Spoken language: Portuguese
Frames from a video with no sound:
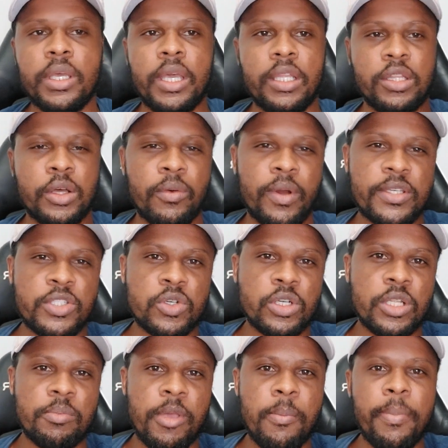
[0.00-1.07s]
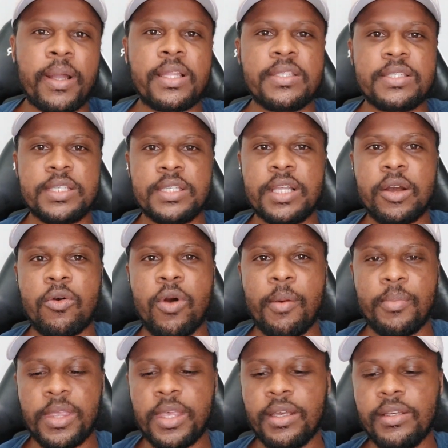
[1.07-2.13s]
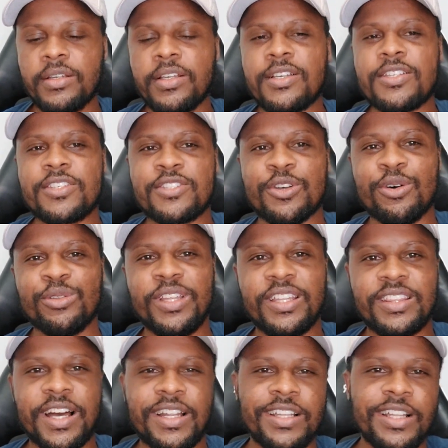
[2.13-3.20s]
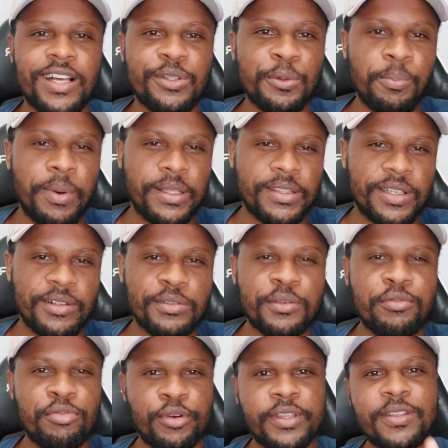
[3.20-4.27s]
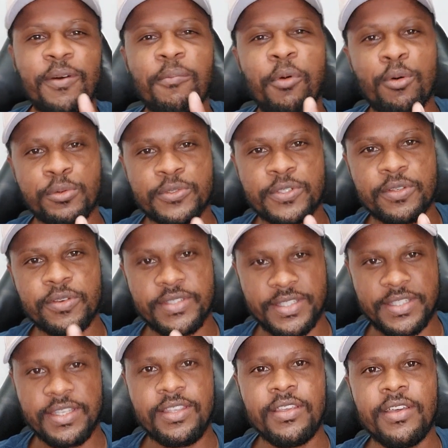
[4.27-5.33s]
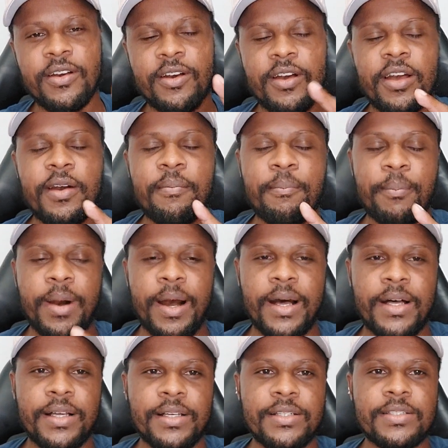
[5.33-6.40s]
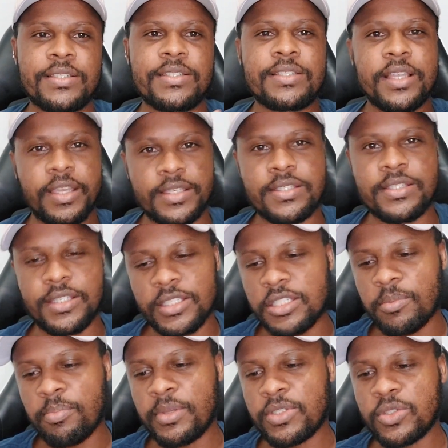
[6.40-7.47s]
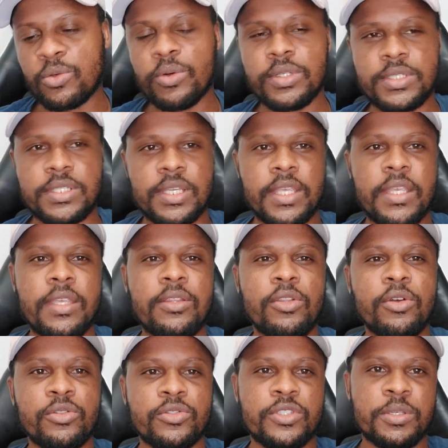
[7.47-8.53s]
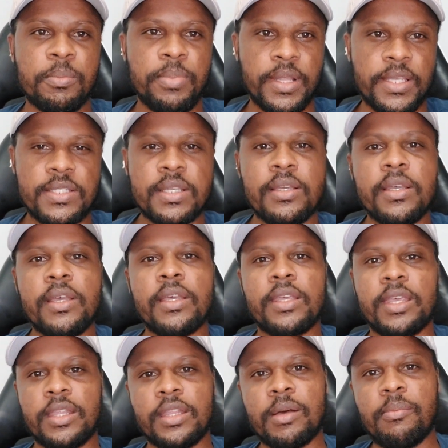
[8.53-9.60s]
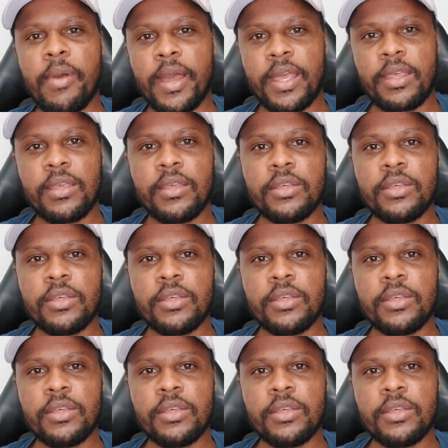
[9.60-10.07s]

Então é a história é bem parecida com a minha, só o detalhe lá do patrão não foi tão bonzinho assim, mas existe pessoas aí, donos de empresa, que também